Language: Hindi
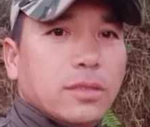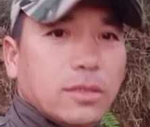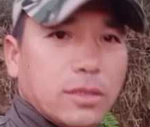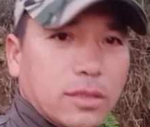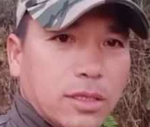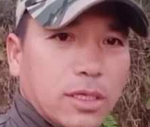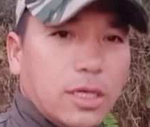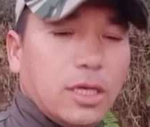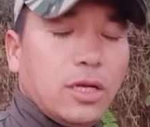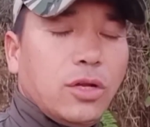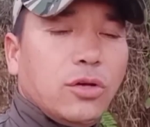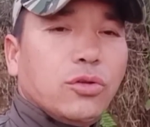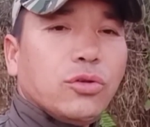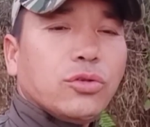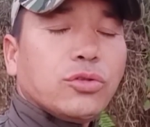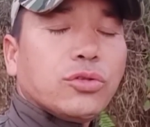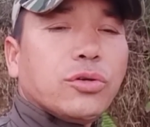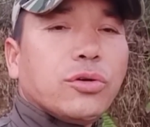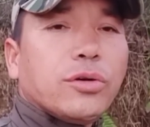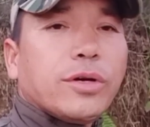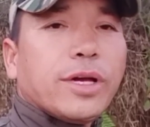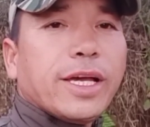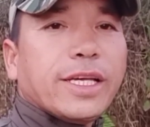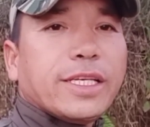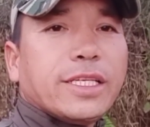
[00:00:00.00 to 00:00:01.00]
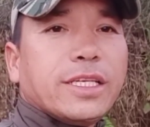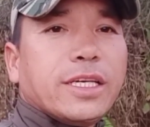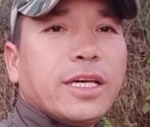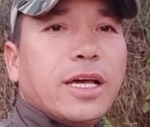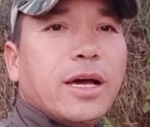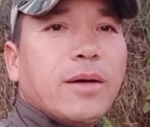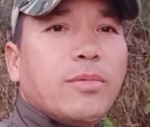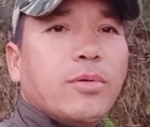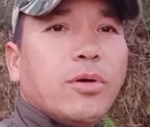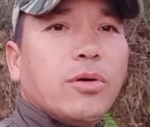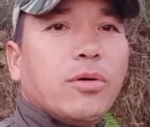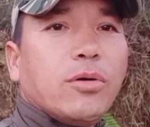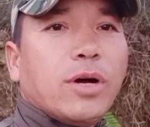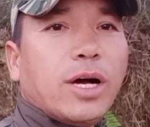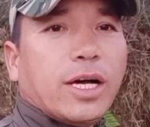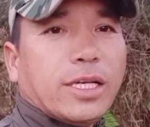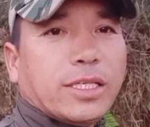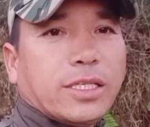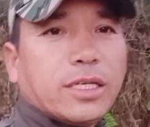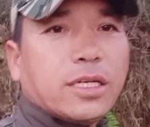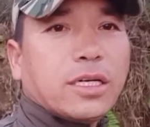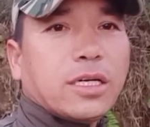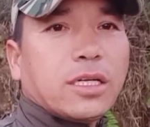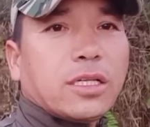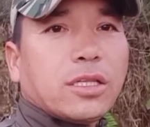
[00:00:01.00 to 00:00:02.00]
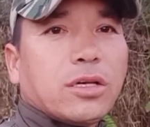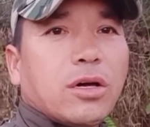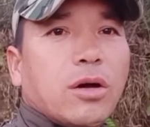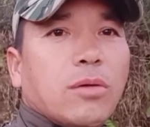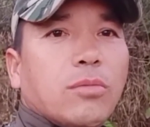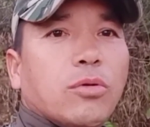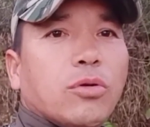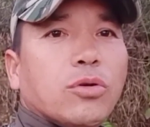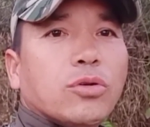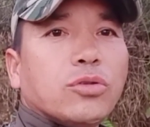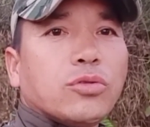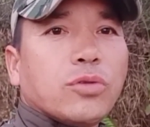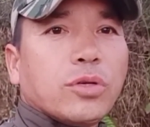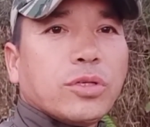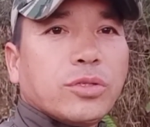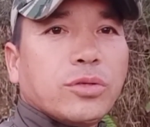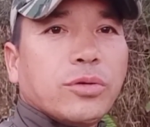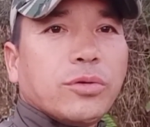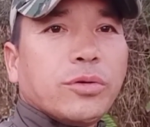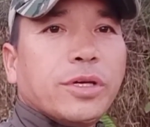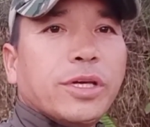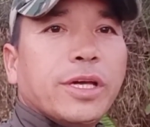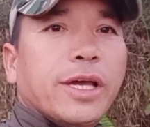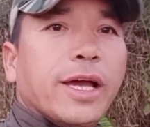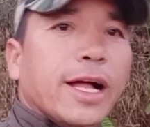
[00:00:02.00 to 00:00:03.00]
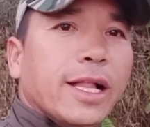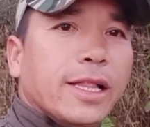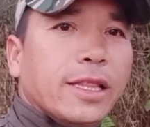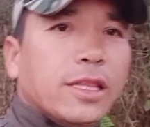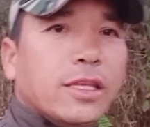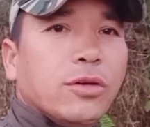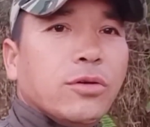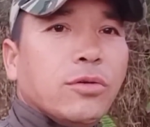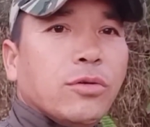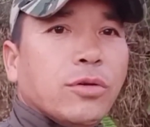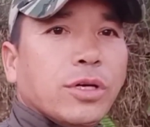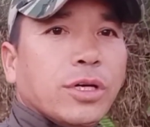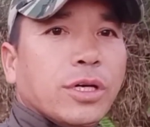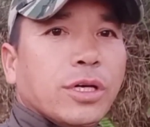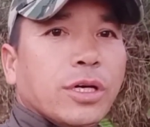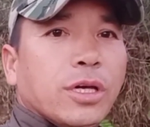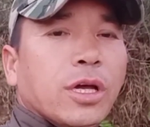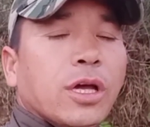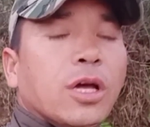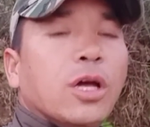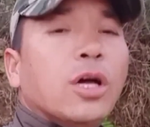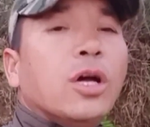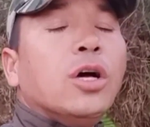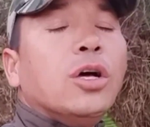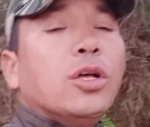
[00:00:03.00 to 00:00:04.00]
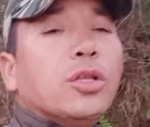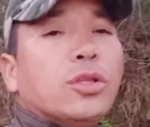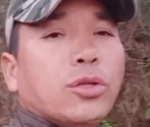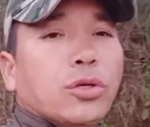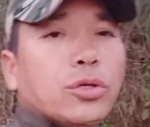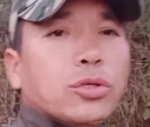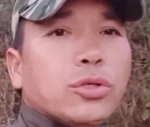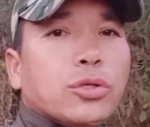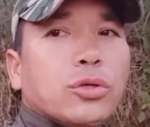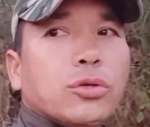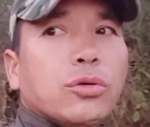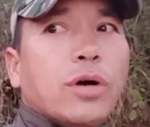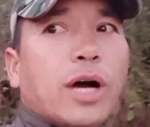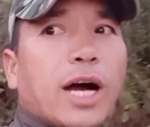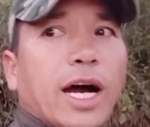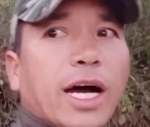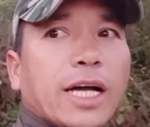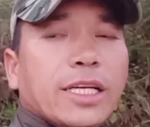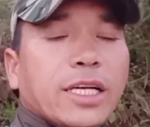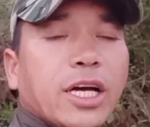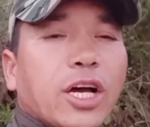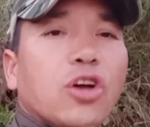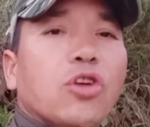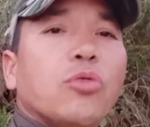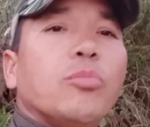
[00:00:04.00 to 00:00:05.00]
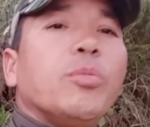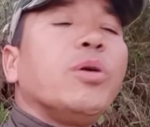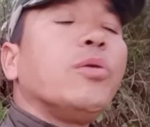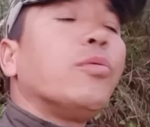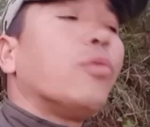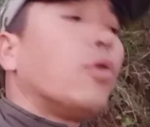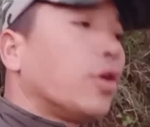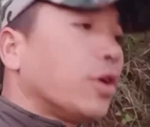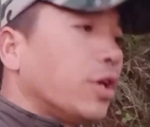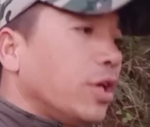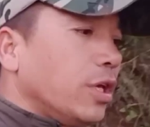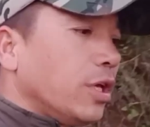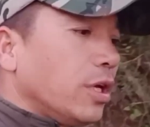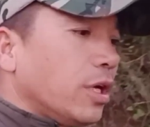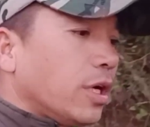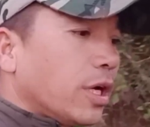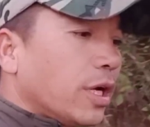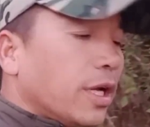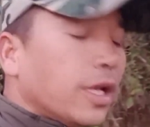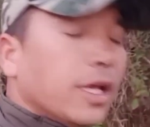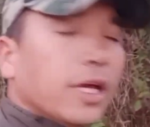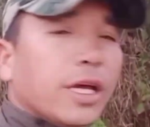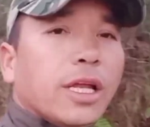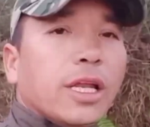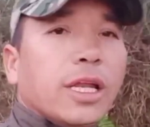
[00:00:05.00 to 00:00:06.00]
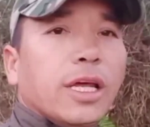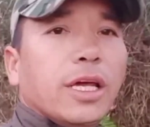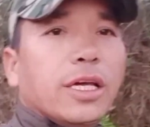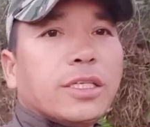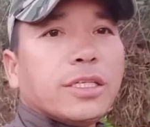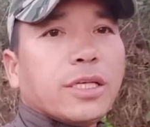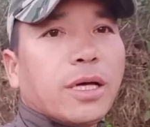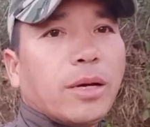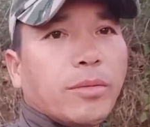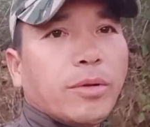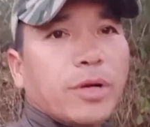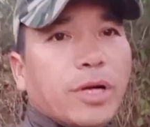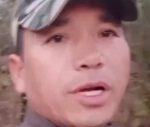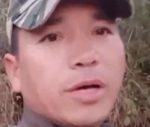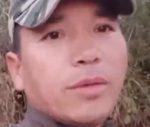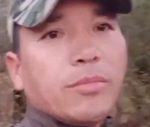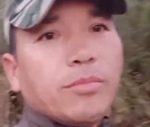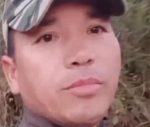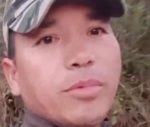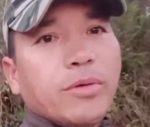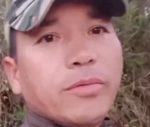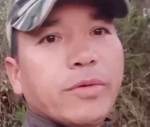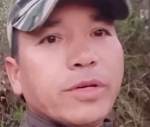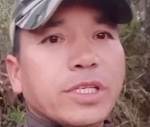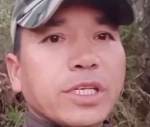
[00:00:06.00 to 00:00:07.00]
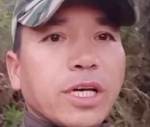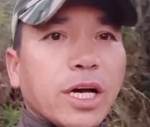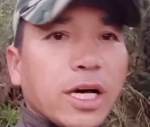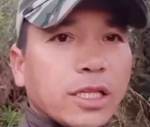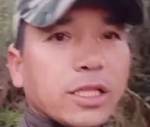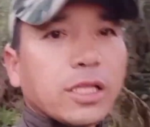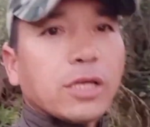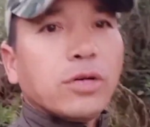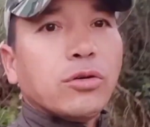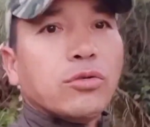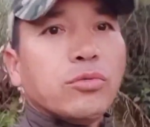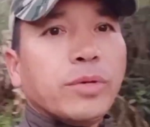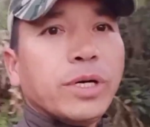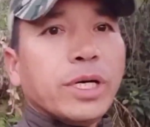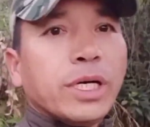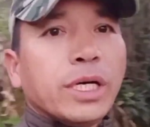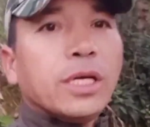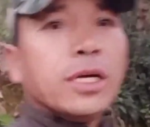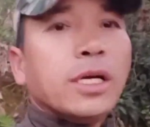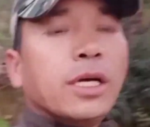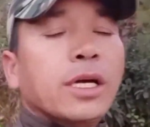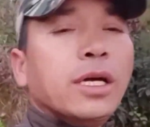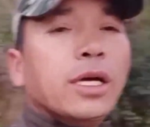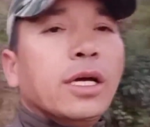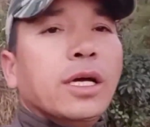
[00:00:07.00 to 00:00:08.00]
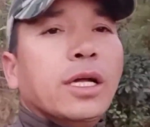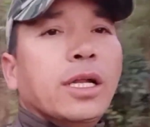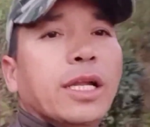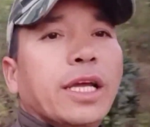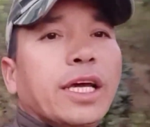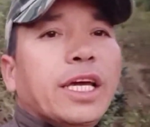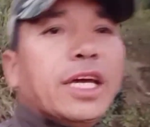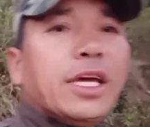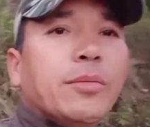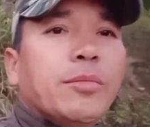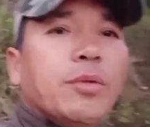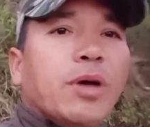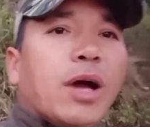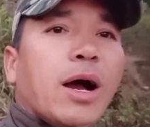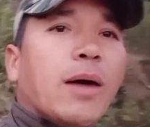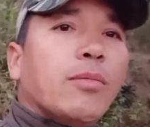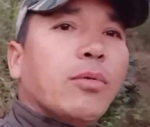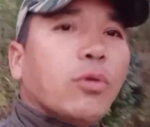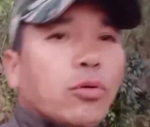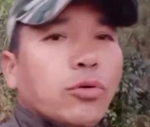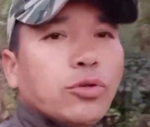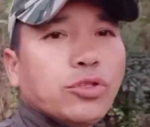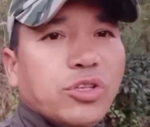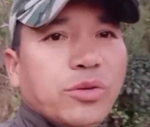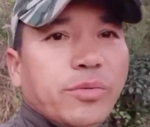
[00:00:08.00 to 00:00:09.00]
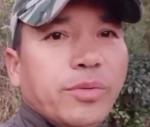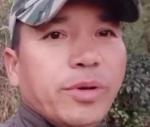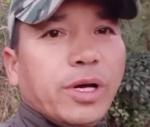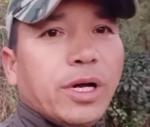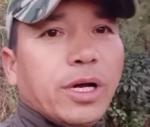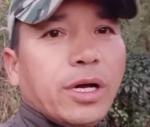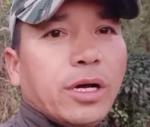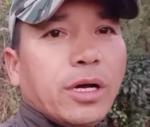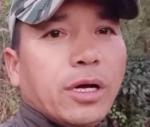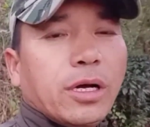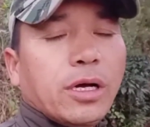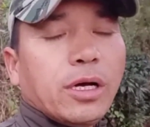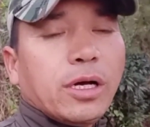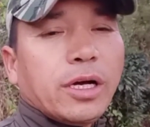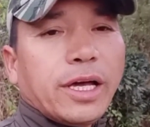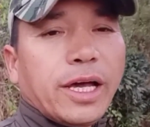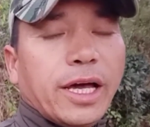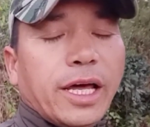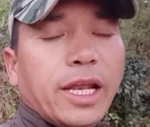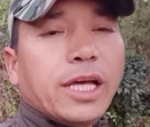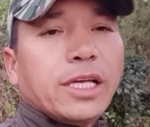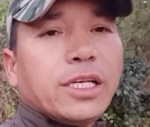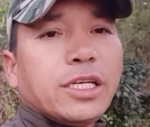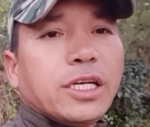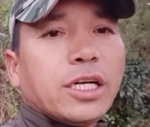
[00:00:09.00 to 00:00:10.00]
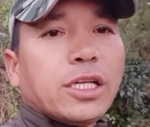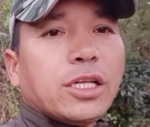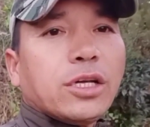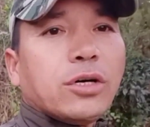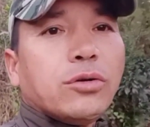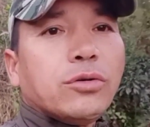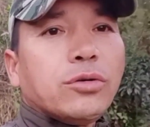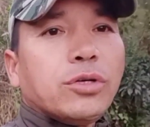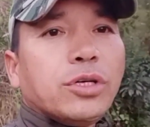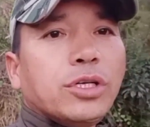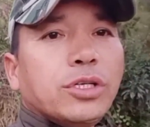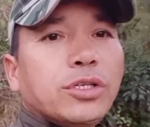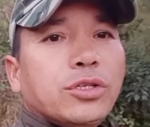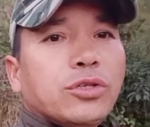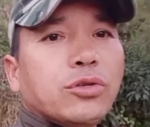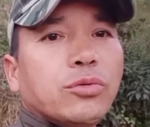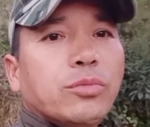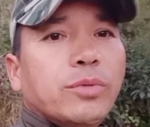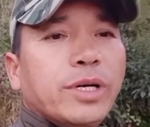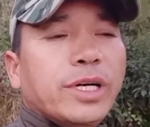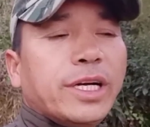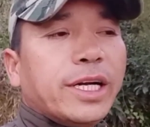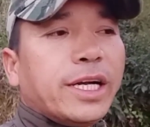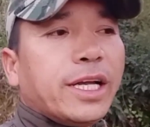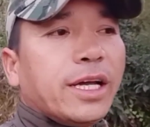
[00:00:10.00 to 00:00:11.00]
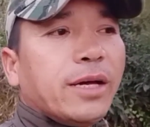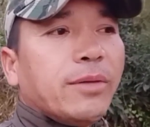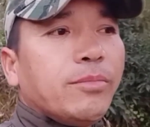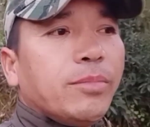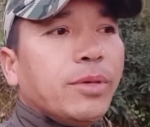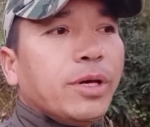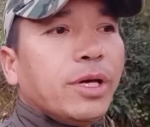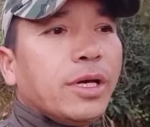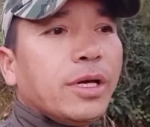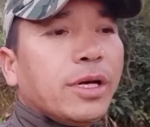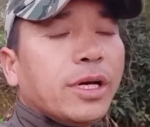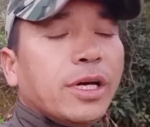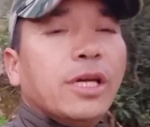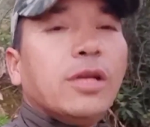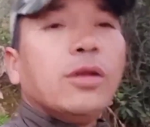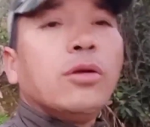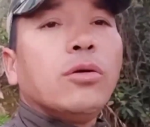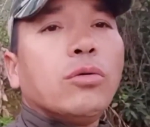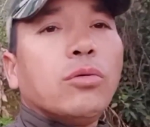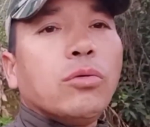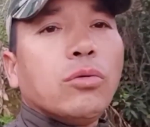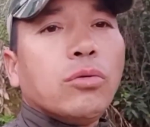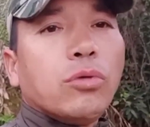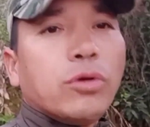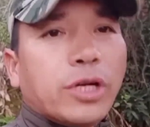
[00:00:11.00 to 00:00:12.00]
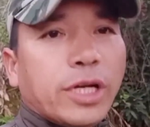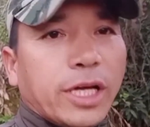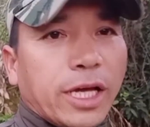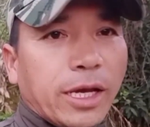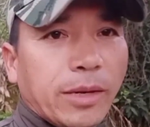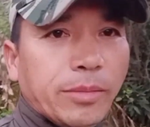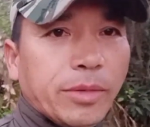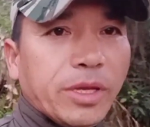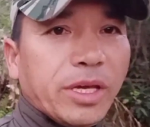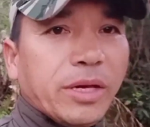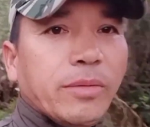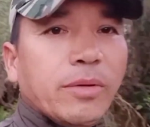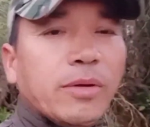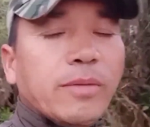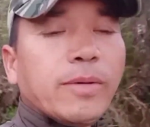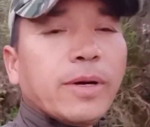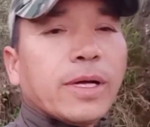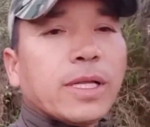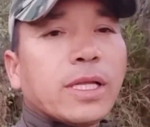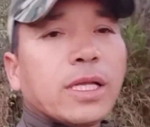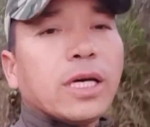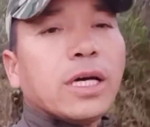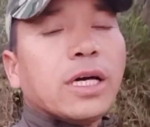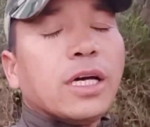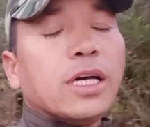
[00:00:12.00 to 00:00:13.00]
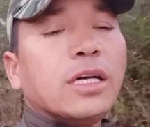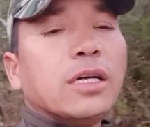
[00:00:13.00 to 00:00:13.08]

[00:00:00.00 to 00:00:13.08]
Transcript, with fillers: हेलो दोस्तों कैसे हैं आप लोग आशा करता हूँ आप लोग स्वस्थ होंगे हेल्थी होंगे दोस्तों आज आयो मैं वॉकिंग करने के लिए शाम के टाइम में वैसे आता हूँ मैं लेकिन मैं आप लोगों से भी कहना चाहता हूँ कि सुबह के टाइम में कई लोगों को टाइम नहीं मिल पाता है